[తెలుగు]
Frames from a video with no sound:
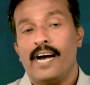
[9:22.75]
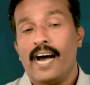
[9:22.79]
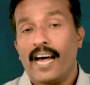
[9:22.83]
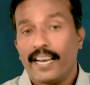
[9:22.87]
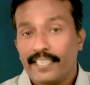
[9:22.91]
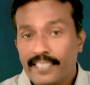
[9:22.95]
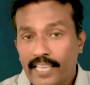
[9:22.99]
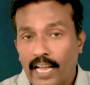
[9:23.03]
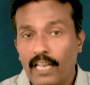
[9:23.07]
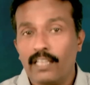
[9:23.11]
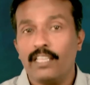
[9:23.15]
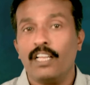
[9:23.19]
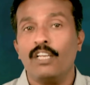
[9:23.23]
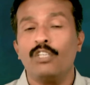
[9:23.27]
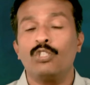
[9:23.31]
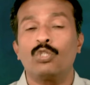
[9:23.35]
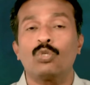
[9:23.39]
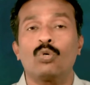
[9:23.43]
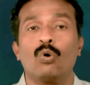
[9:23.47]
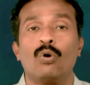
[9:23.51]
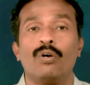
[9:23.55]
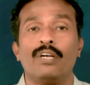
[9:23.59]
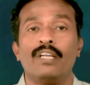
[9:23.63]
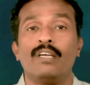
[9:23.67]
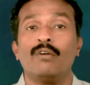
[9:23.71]
అర్థాలు
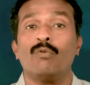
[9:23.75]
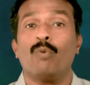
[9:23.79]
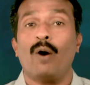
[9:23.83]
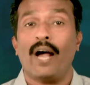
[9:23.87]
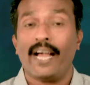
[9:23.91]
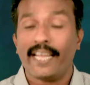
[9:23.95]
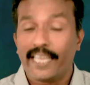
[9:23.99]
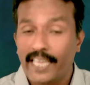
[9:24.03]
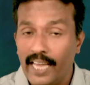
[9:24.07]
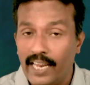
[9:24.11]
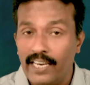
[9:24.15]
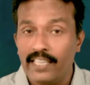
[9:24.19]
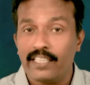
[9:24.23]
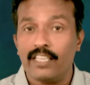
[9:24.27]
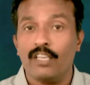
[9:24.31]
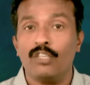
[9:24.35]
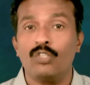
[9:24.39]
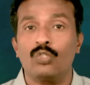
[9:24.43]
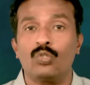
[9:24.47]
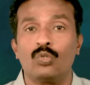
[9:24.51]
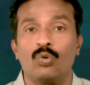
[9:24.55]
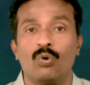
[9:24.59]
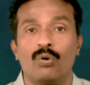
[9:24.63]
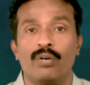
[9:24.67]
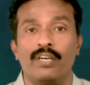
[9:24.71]
తెలుసుకోండి వాక్యాన్ని
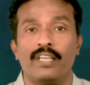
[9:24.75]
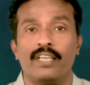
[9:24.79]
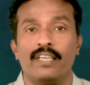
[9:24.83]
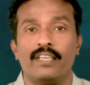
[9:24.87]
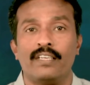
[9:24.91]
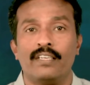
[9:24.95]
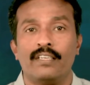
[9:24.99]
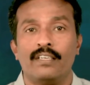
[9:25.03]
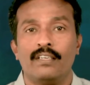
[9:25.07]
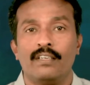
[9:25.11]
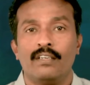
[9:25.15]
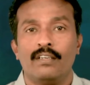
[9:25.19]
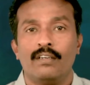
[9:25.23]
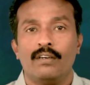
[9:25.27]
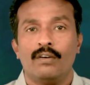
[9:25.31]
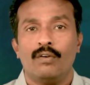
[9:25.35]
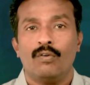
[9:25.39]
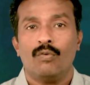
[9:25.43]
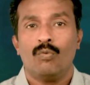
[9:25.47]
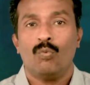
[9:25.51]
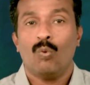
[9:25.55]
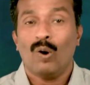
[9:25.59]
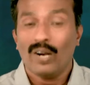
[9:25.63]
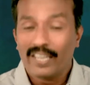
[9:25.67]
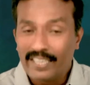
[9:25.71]
తెలుసుకోండి
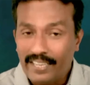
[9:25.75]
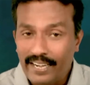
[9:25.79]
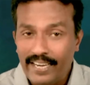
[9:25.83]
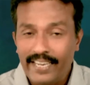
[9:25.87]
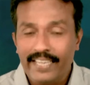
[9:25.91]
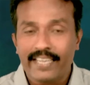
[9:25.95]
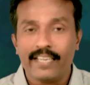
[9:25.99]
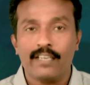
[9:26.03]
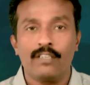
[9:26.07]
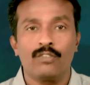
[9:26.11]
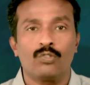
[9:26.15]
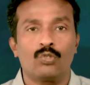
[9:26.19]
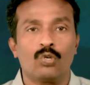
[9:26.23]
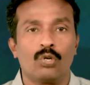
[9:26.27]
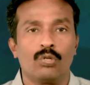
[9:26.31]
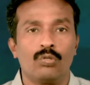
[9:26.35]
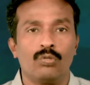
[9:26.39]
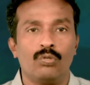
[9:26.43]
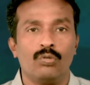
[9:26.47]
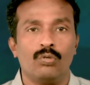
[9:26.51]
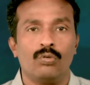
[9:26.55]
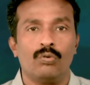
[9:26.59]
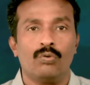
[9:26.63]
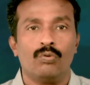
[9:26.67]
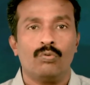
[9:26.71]

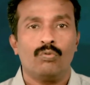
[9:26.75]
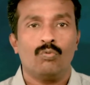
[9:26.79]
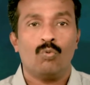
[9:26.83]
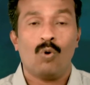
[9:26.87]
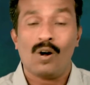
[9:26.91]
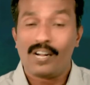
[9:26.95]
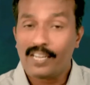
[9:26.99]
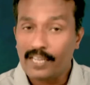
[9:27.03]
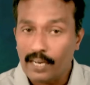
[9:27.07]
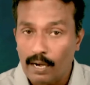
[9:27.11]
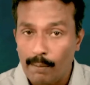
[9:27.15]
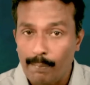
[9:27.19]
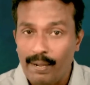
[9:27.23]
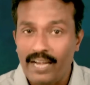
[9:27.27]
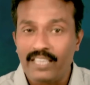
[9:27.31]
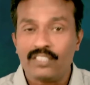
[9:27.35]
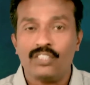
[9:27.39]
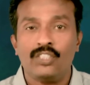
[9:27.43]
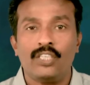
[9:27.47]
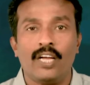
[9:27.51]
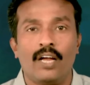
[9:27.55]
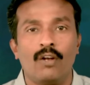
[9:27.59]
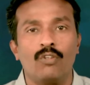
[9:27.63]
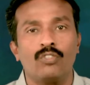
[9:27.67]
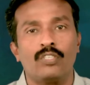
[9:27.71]
వక్రీకరించొద్దు వక్ర
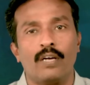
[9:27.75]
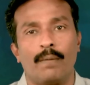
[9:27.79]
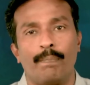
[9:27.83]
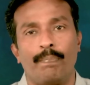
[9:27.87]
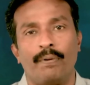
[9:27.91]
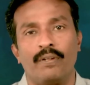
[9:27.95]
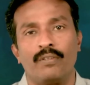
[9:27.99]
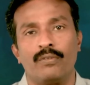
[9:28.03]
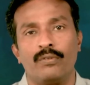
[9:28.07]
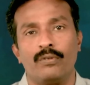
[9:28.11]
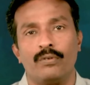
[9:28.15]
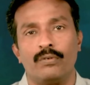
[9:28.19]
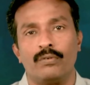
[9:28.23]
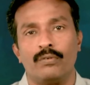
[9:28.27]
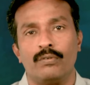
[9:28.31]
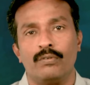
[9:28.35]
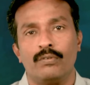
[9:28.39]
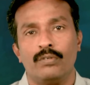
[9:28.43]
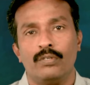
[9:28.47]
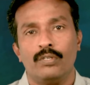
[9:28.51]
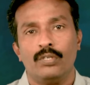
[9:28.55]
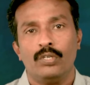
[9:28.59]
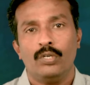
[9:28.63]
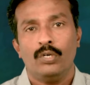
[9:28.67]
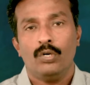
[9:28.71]
భాష్యాలు చెప్పొద్దు
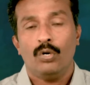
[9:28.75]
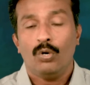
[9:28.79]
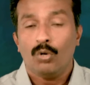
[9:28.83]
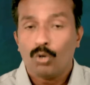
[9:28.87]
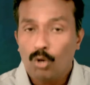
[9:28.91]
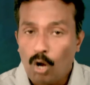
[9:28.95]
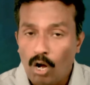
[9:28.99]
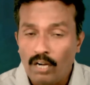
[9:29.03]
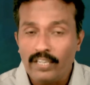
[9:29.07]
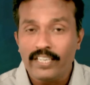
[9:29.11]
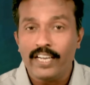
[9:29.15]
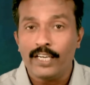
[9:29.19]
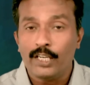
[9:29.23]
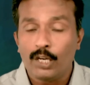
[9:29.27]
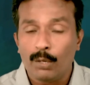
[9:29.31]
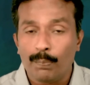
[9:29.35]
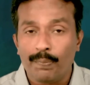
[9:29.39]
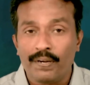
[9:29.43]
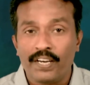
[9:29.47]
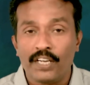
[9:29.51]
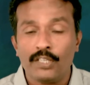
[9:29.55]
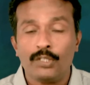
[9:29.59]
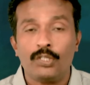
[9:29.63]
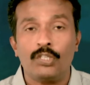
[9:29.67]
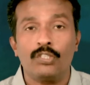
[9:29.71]
రాంగ్
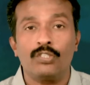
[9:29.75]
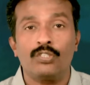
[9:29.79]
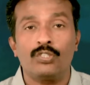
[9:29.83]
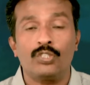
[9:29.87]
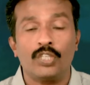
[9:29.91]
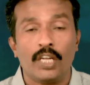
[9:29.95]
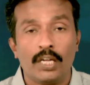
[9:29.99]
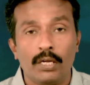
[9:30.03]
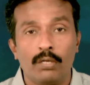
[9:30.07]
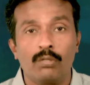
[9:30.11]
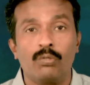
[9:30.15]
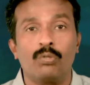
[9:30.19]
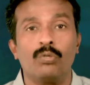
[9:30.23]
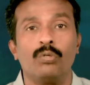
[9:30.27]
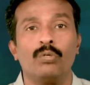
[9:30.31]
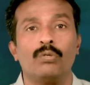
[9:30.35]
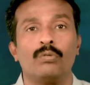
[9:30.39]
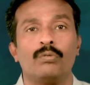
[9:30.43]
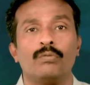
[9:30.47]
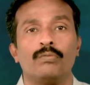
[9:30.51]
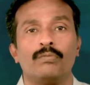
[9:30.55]
ఇంటర్ప్రిటేషన్స్ చేయొద్దు